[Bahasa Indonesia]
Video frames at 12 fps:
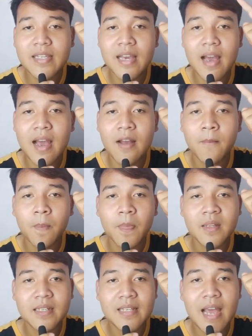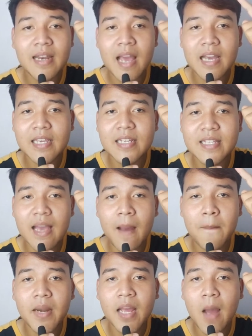dia. Dan akhirnya
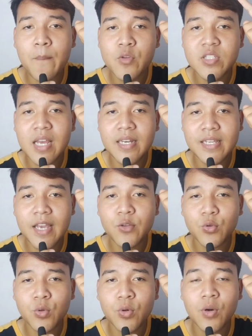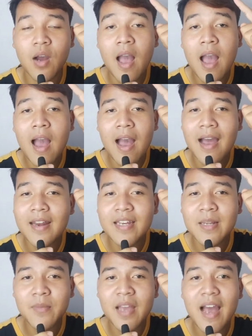mereka pun jadian tuh. Hari
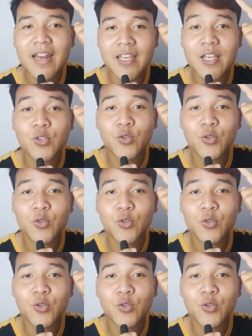demi hari